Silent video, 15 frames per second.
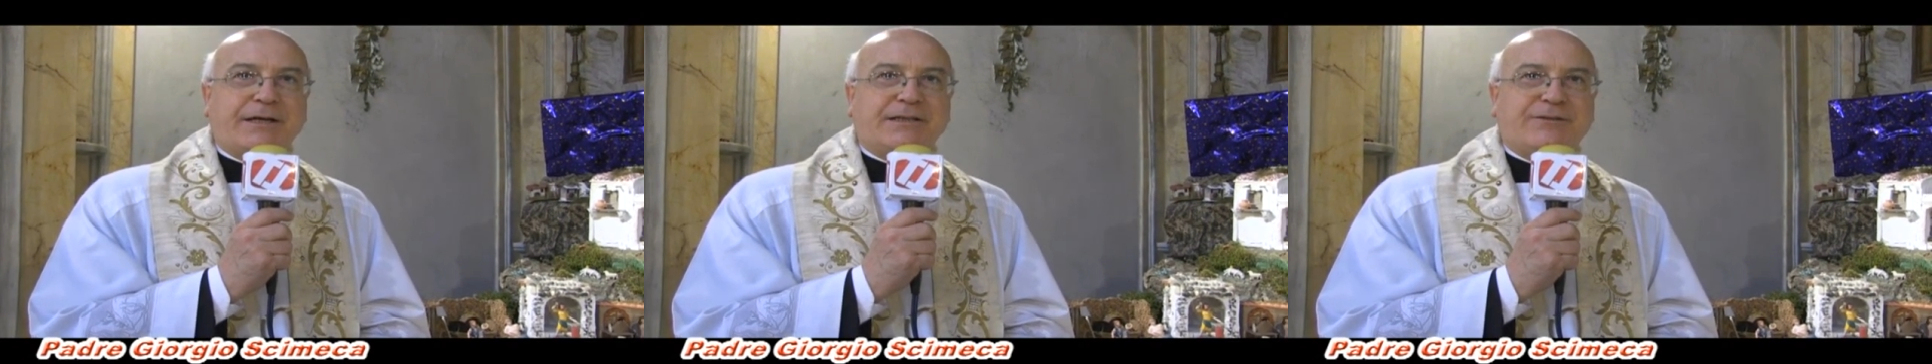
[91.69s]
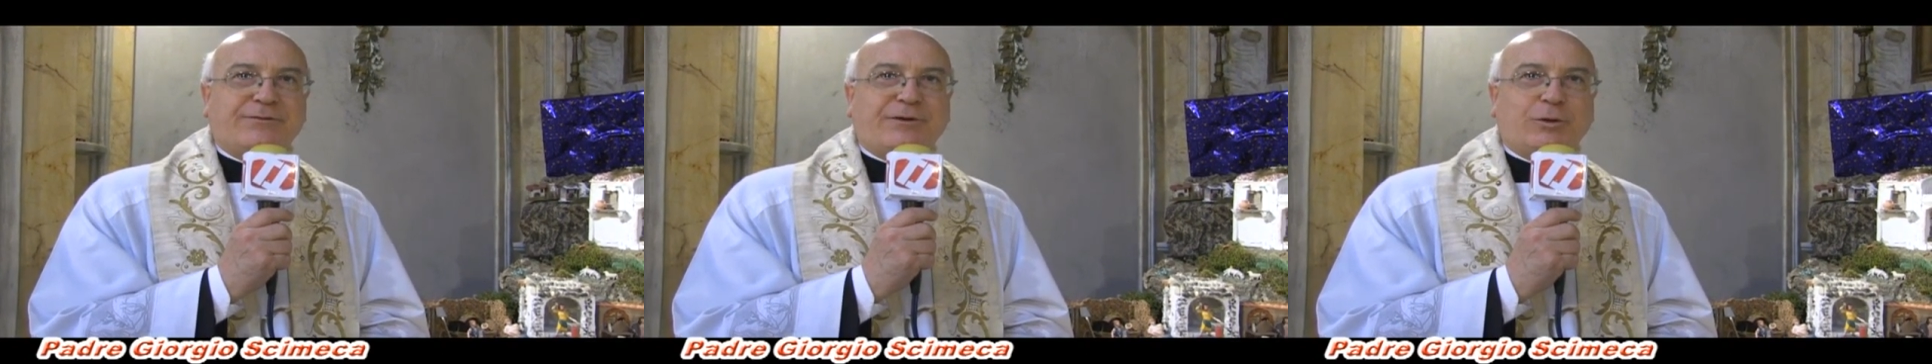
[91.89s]

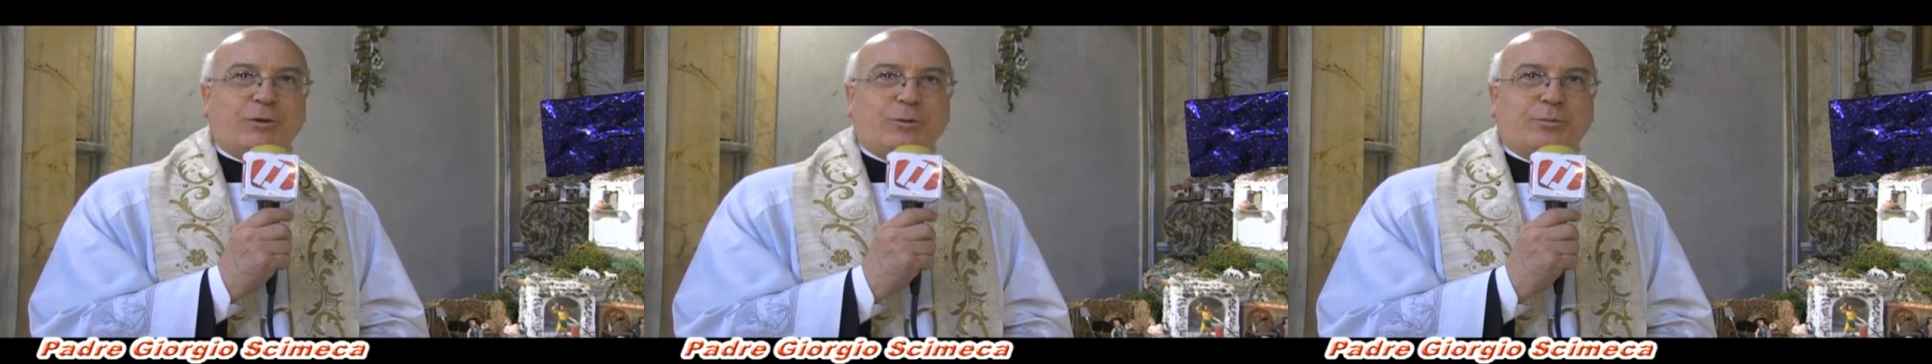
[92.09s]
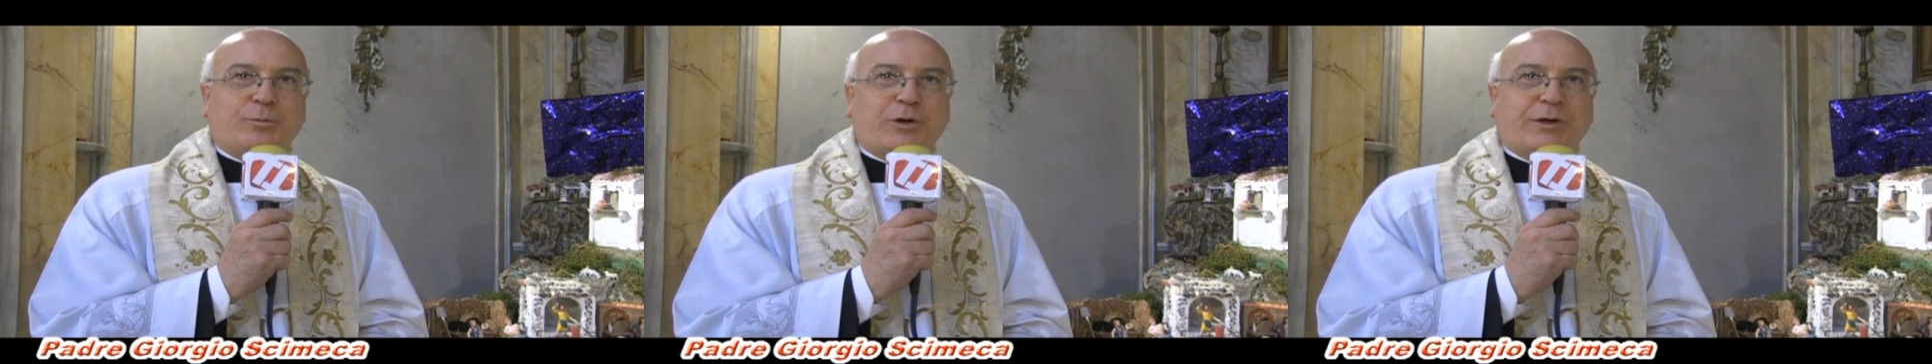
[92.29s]

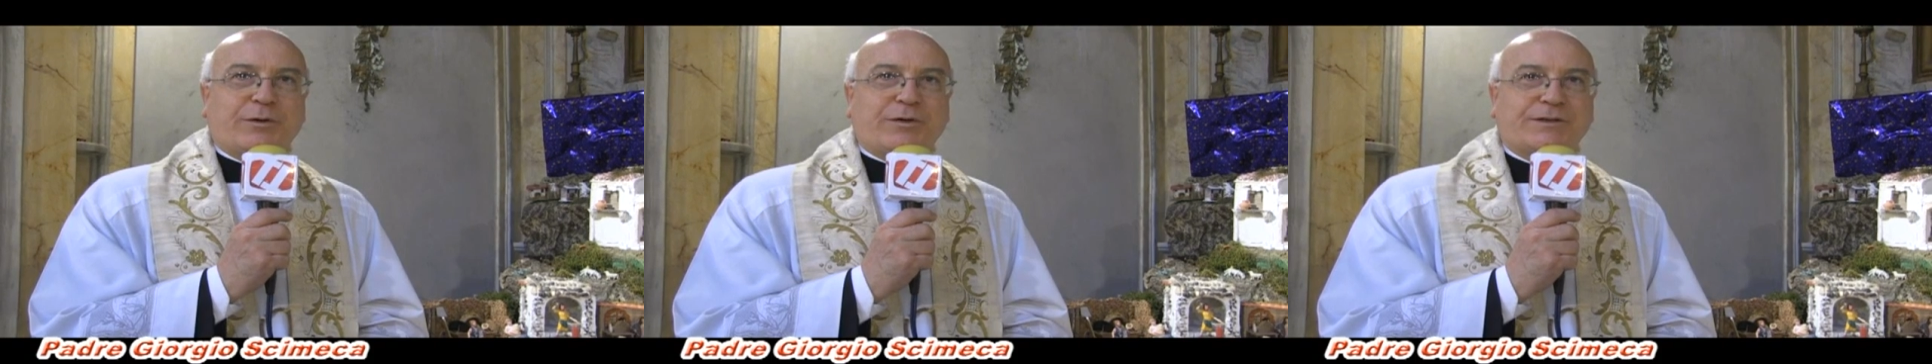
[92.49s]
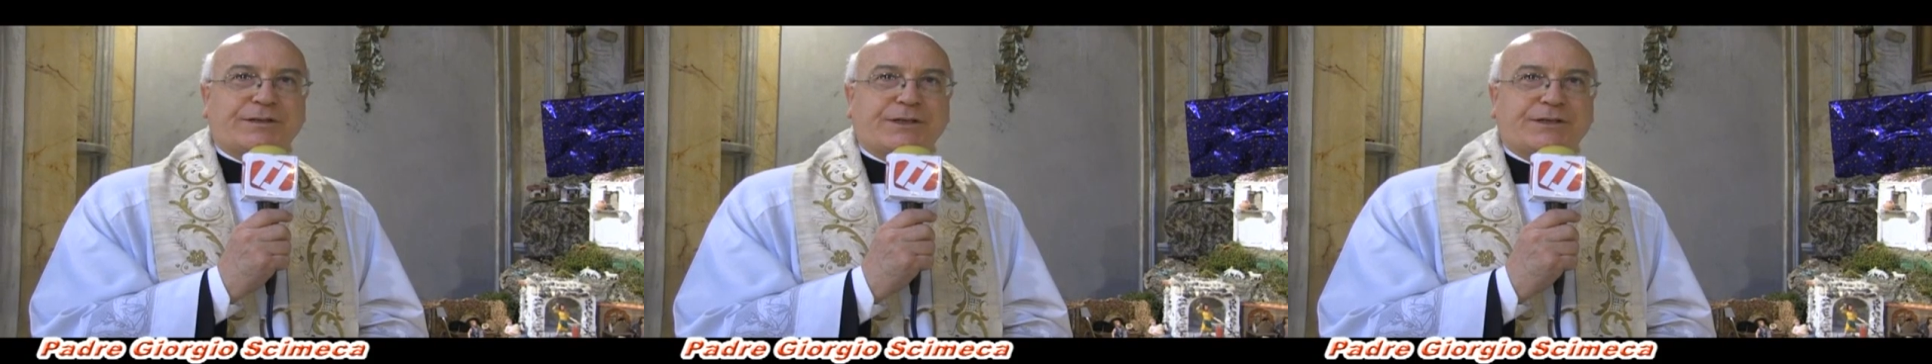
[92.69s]
sviluppo a
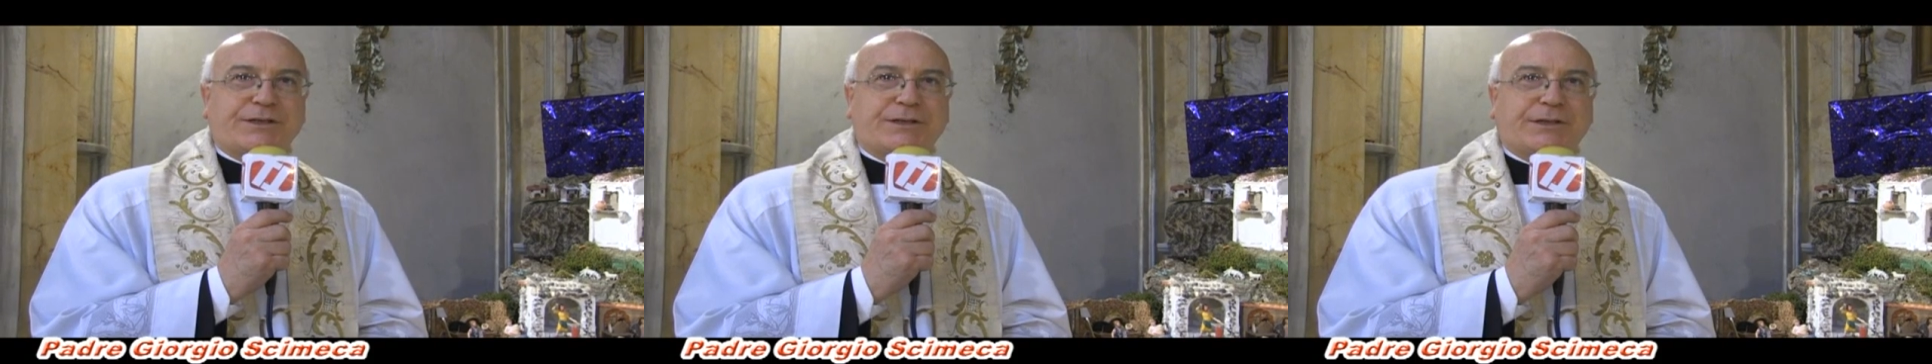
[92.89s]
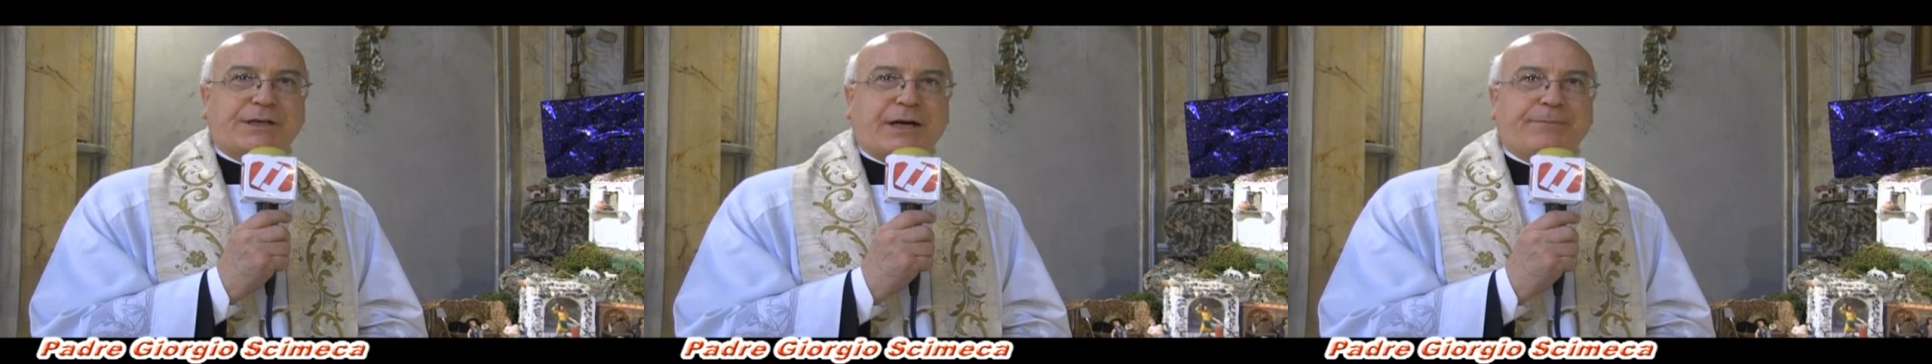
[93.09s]
questa
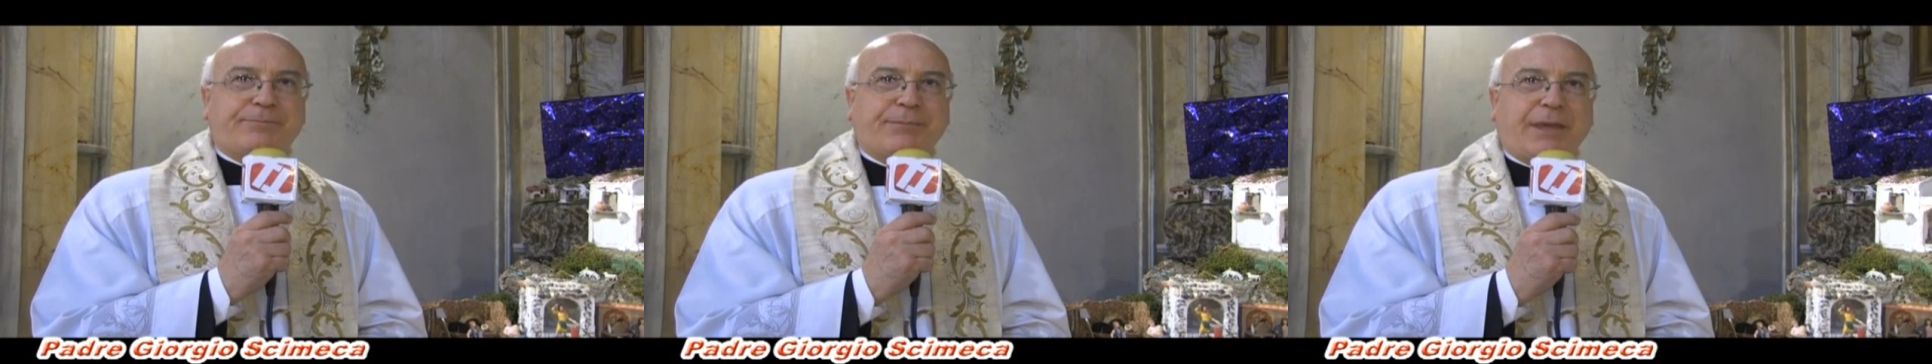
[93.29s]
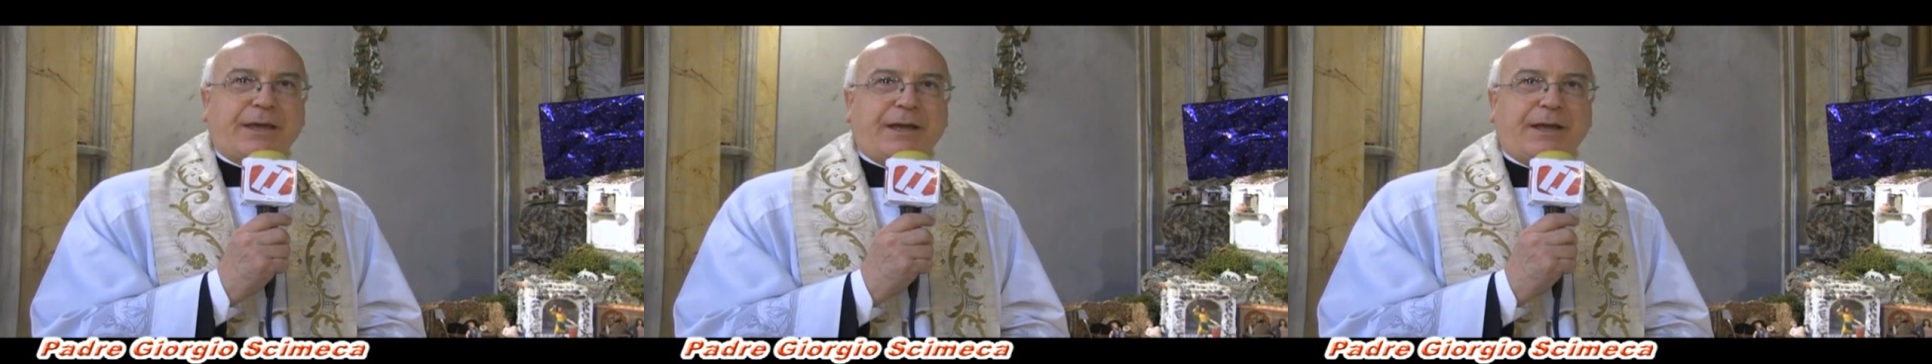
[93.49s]
città.